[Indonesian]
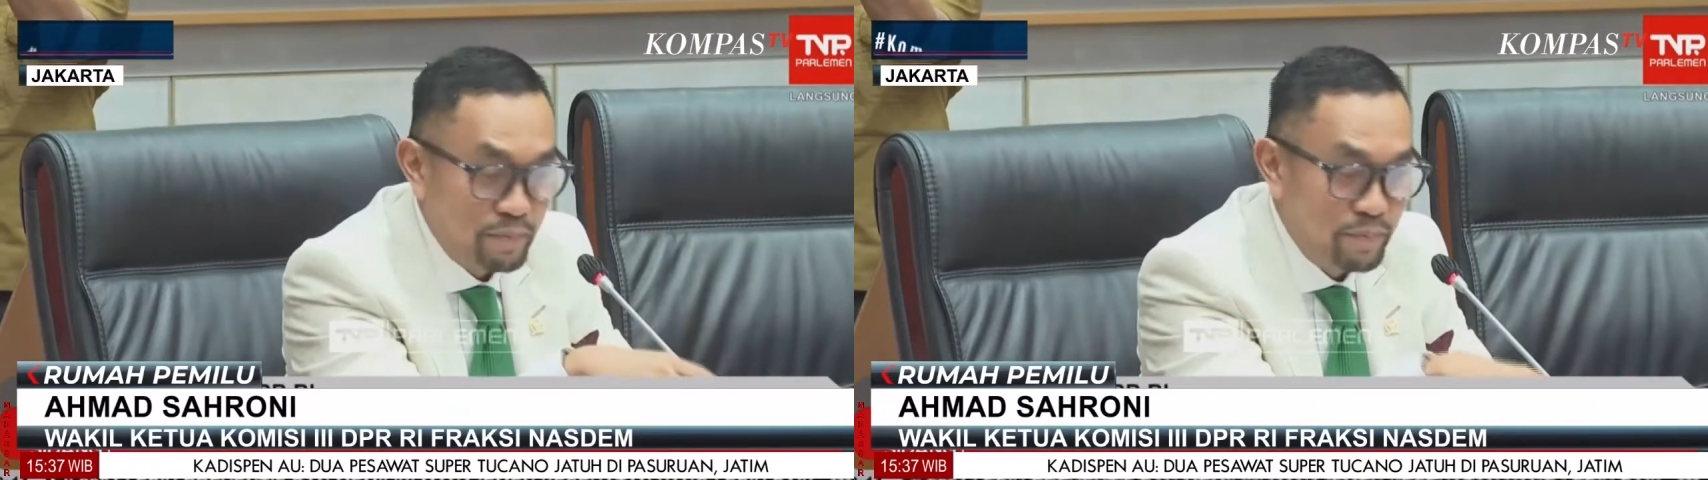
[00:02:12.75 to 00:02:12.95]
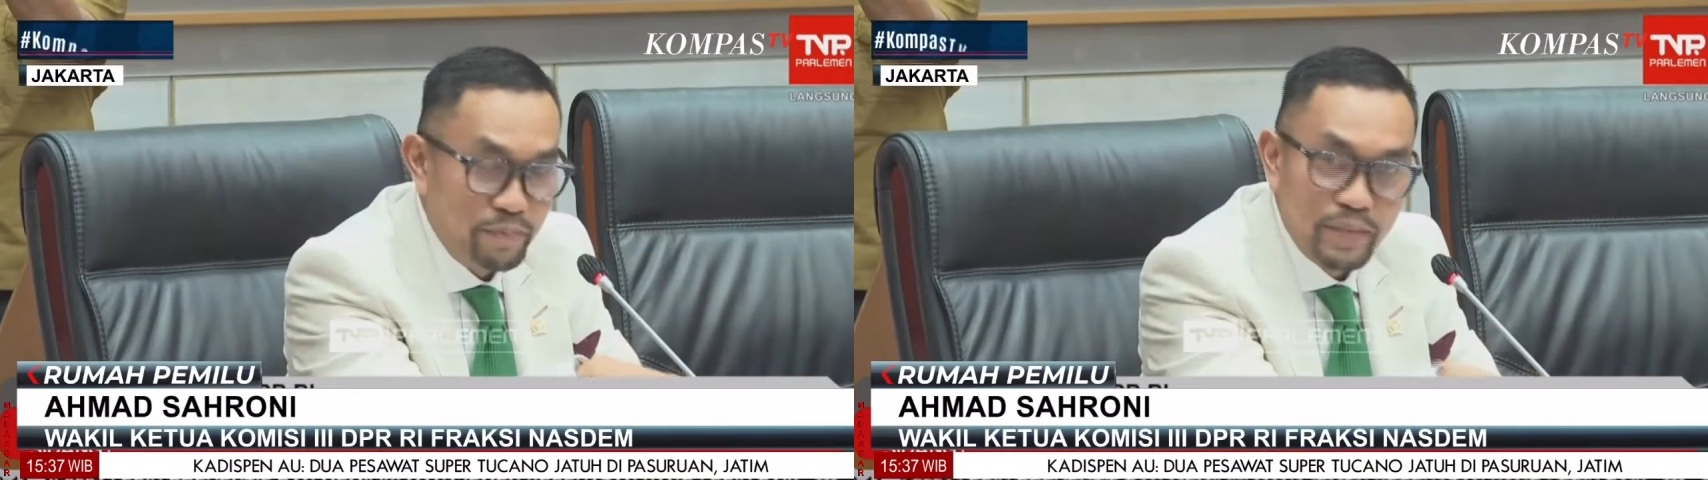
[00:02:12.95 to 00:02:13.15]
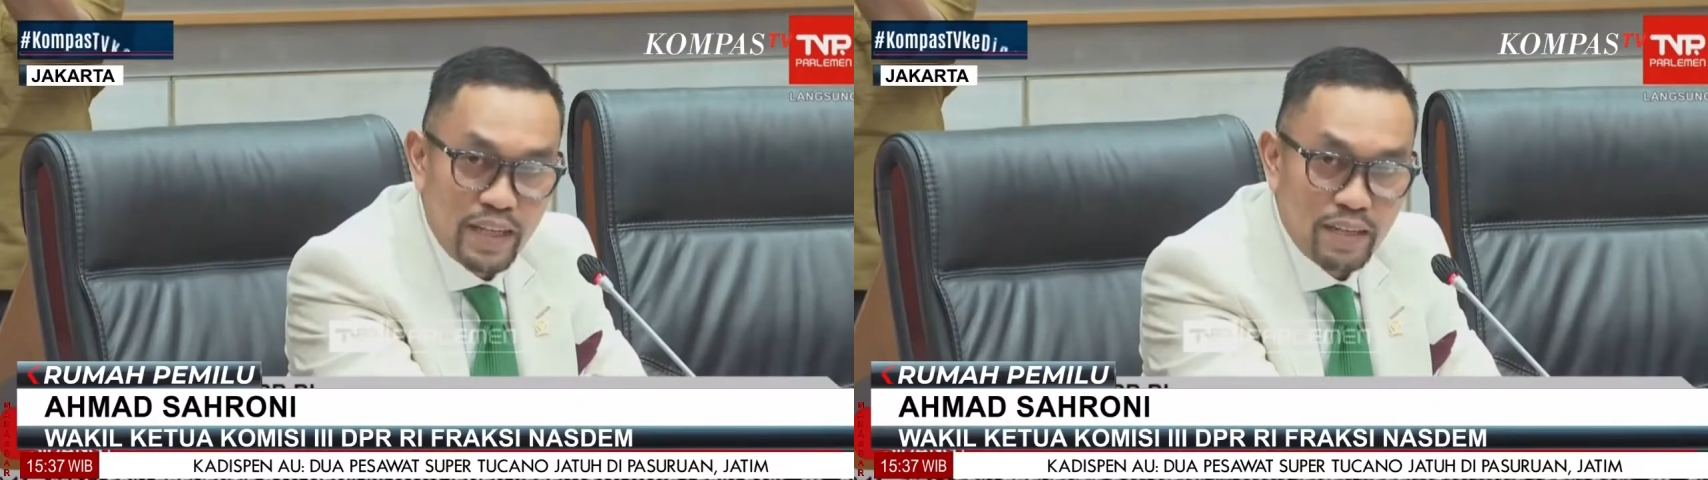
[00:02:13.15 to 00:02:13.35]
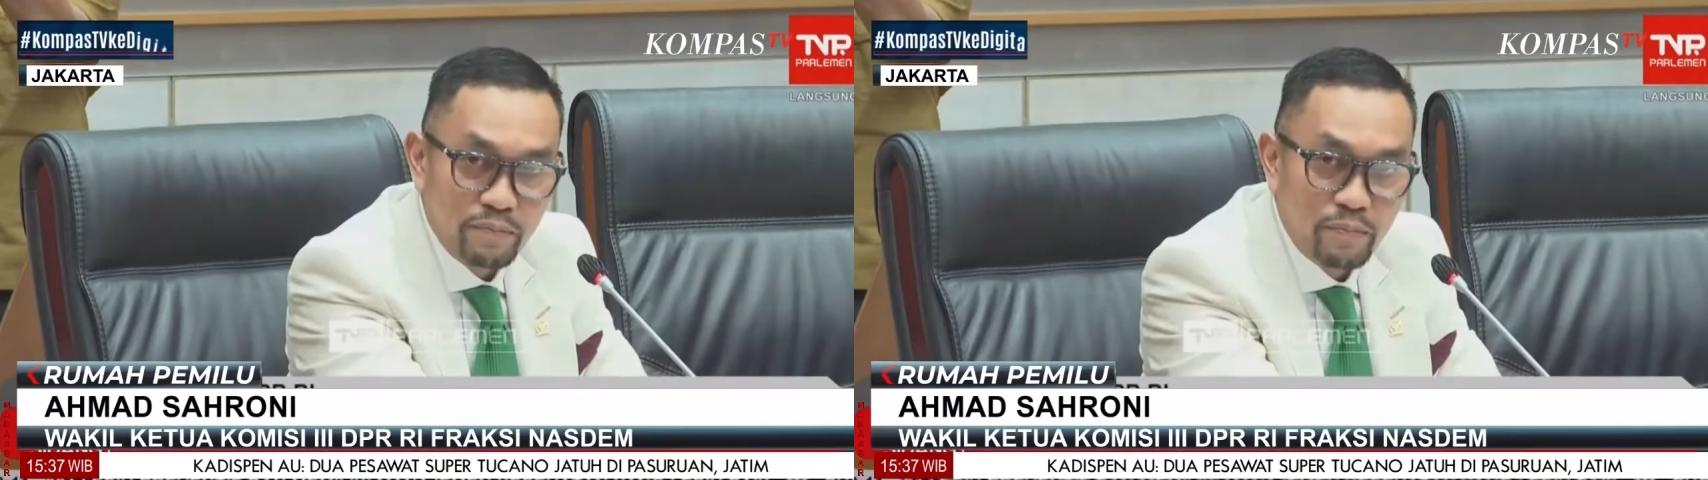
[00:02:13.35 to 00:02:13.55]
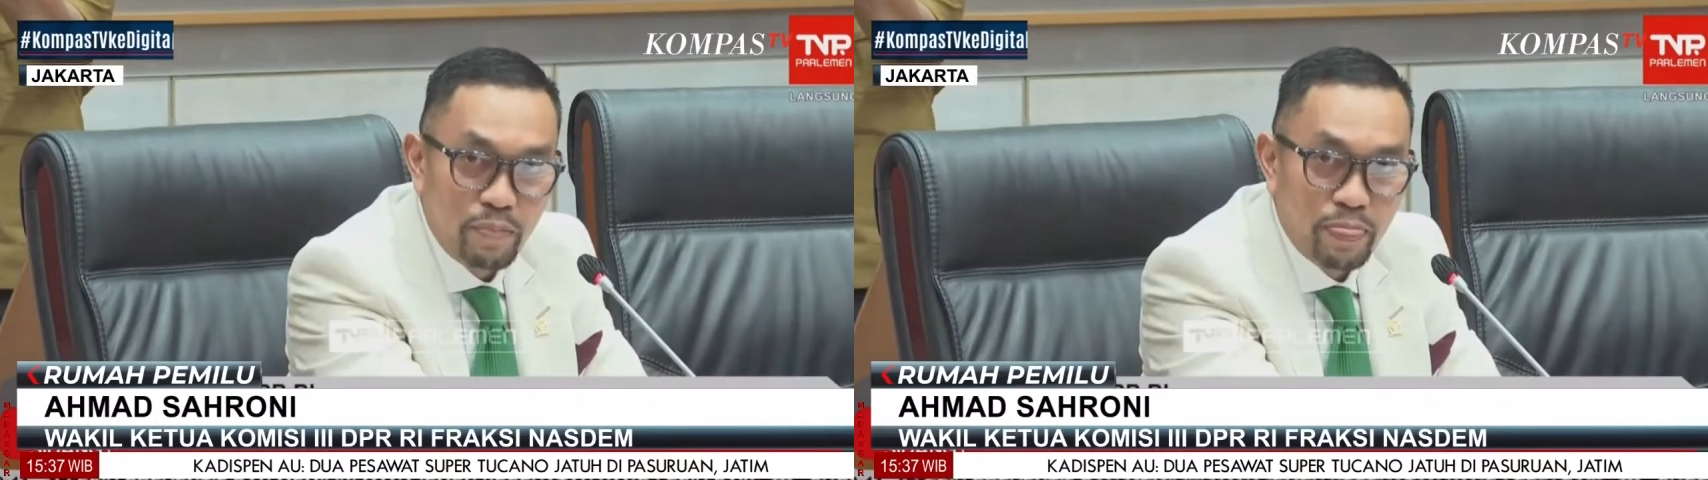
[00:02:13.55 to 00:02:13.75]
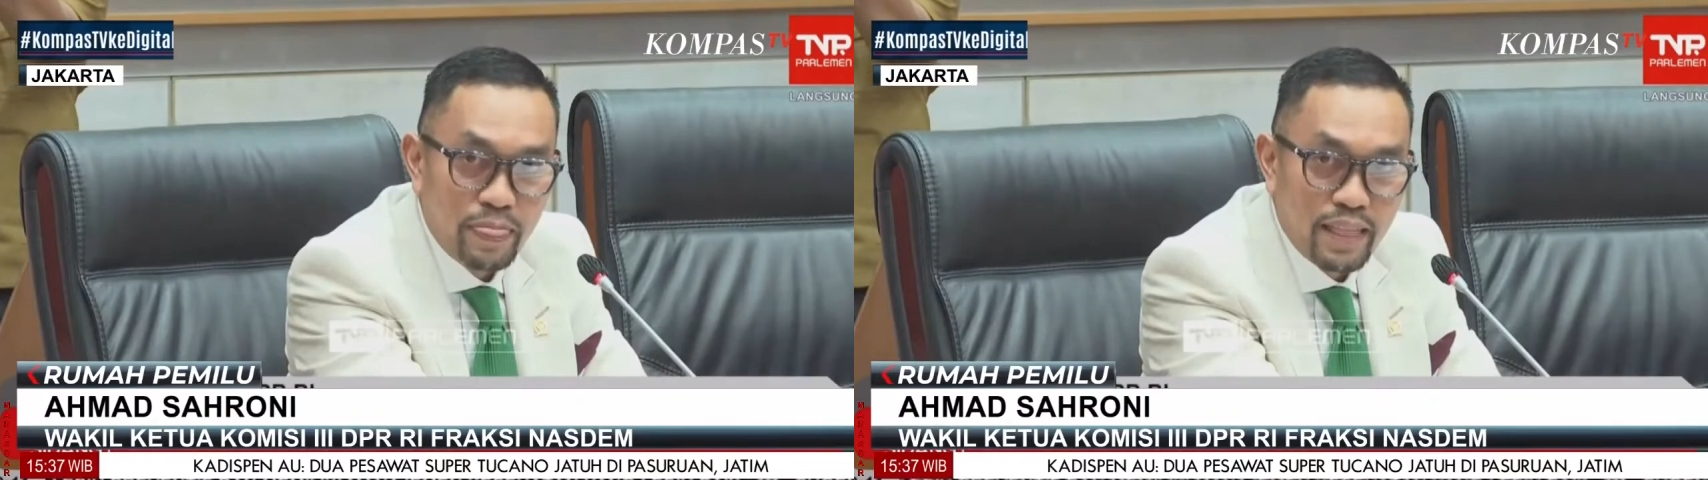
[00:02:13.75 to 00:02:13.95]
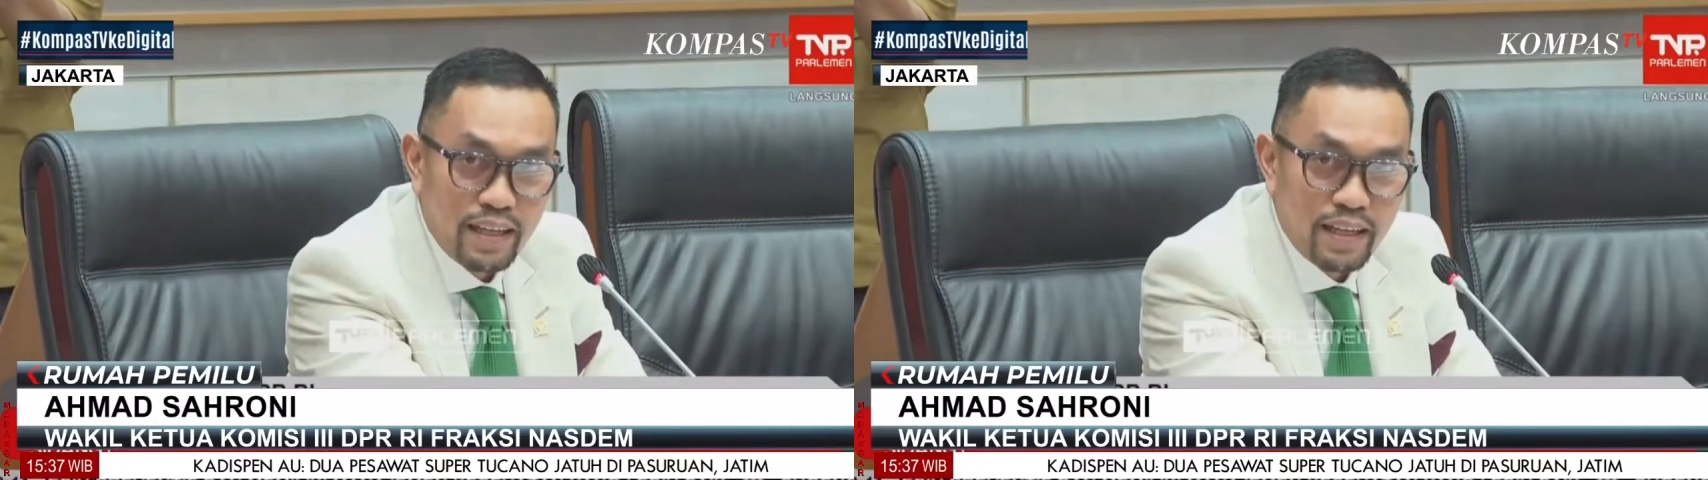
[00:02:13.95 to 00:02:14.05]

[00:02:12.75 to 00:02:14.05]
Bapak itu ya. mengatur lalu